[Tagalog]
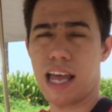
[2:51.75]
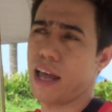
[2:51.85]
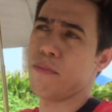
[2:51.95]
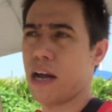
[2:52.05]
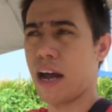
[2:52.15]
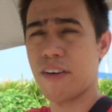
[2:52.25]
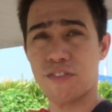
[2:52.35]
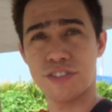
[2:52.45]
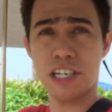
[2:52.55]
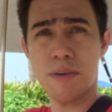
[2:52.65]
I'm half
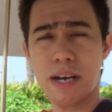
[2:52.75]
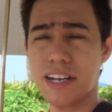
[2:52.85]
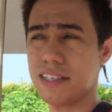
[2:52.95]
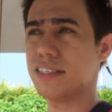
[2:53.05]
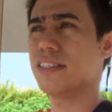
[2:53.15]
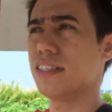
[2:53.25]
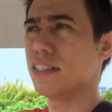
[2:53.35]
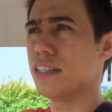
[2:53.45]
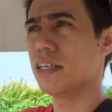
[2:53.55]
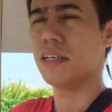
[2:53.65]
German
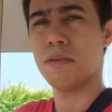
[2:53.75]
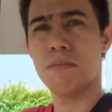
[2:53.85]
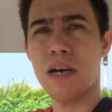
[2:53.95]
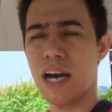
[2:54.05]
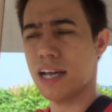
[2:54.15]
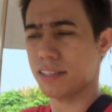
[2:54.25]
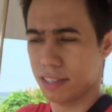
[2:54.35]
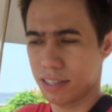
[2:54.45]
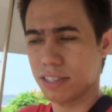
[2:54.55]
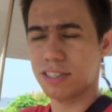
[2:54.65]
but
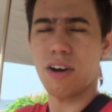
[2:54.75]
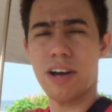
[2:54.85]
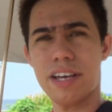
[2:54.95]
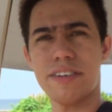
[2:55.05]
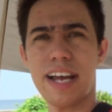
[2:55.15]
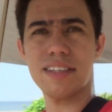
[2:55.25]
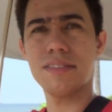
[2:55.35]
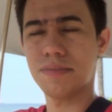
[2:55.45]
it's okay right